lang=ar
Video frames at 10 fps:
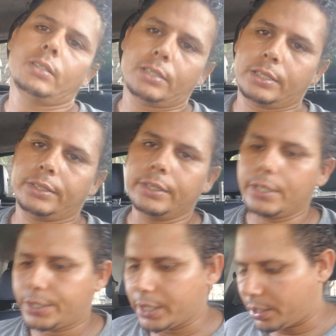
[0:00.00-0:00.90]
سدينا
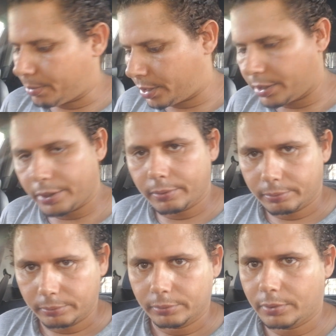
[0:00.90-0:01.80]
الجاج باش
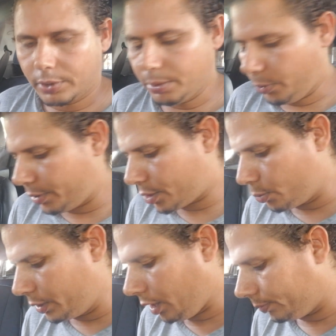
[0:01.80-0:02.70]
تسمعونا
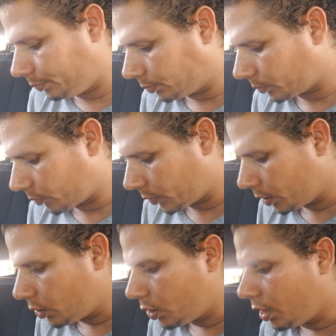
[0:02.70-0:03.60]
شويه
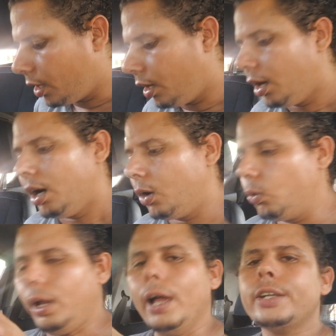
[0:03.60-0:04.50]

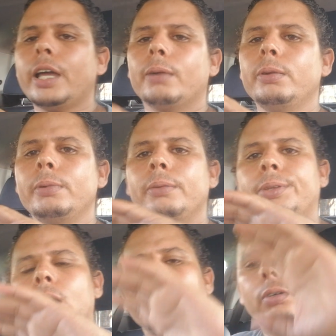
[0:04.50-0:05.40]
اول حاجه قبل ما
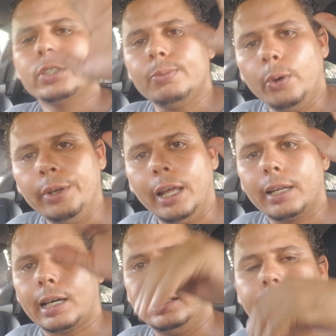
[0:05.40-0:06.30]
نبداو سمحوا لنا
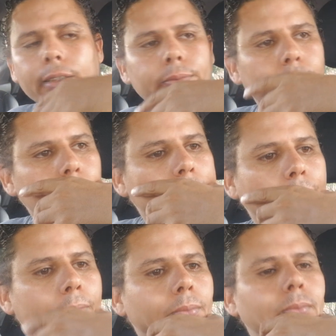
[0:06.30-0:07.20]
على الكاليتي
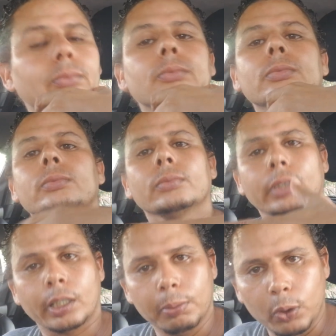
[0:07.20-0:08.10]

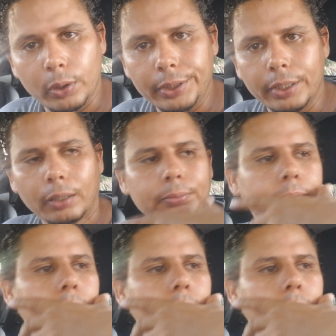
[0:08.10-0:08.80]
قبلوا علينا